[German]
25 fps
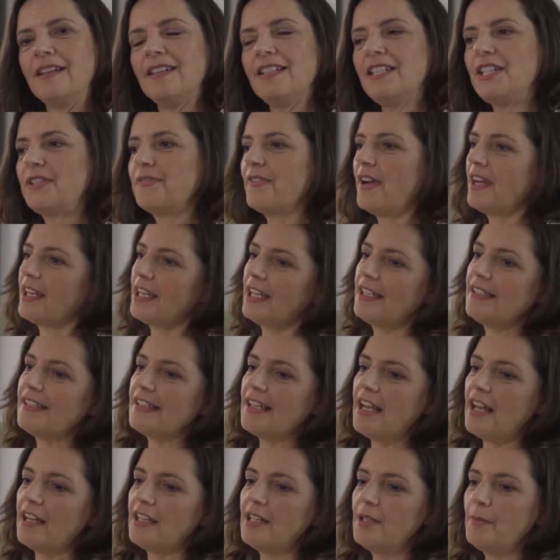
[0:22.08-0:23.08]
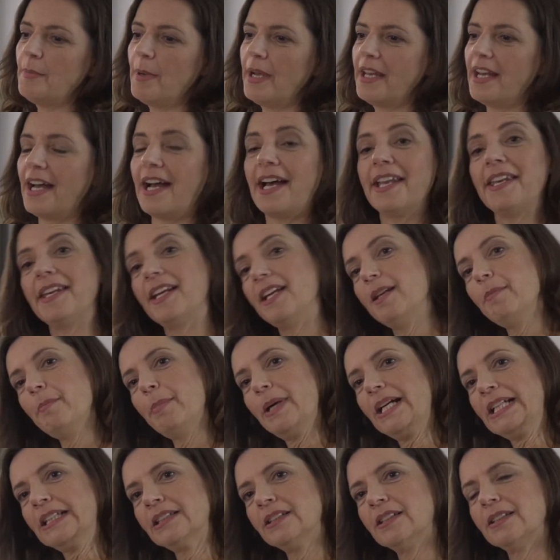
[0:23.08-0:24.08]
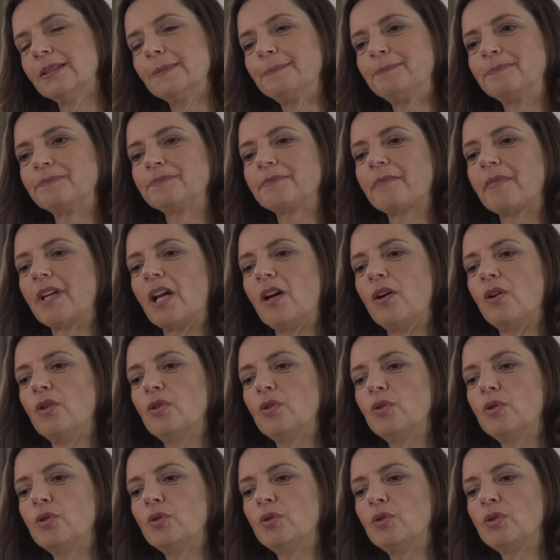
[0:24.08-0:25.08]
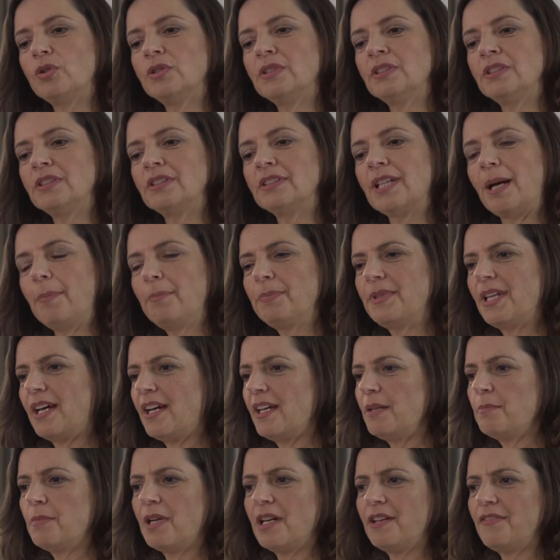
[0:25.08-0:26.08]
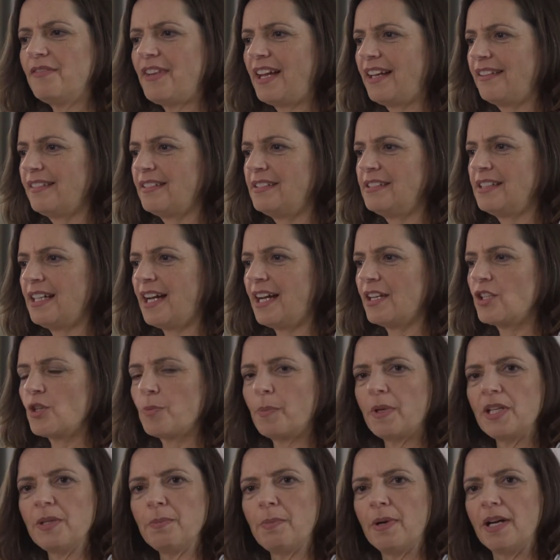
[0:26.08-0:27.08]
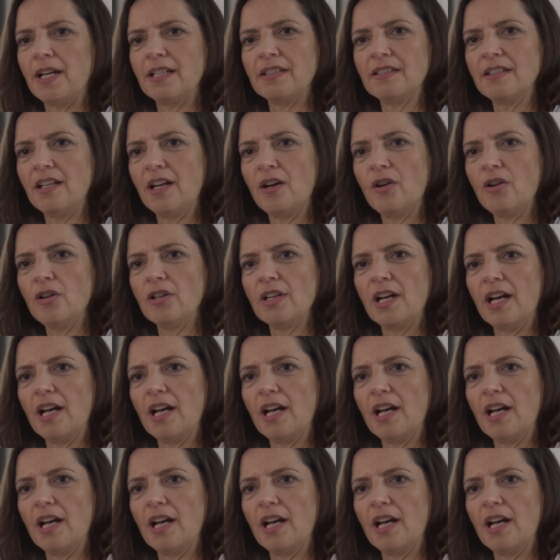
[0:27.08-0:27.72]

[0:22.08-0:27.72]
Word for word: Ich war ganz lange bei einer anderen Bank und habe da immer wechselnde Ansprechpartner auch